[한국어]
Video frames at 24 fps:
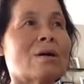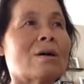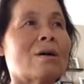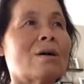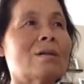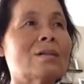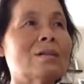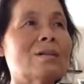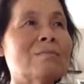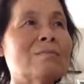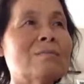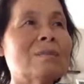
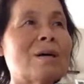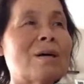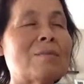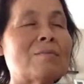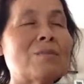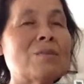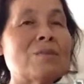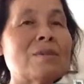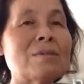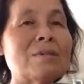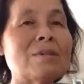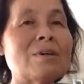
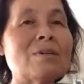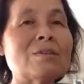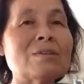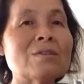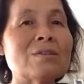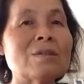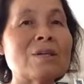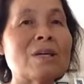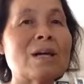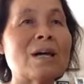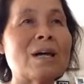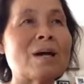거듭남은
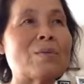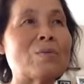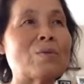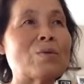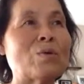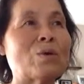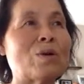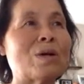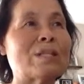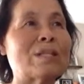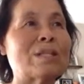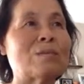성령의
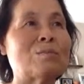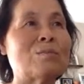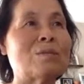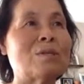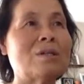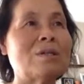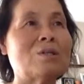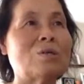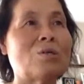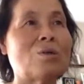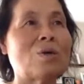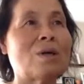
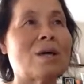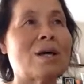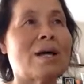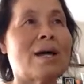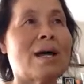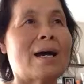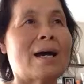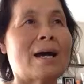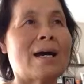감동하심을 통해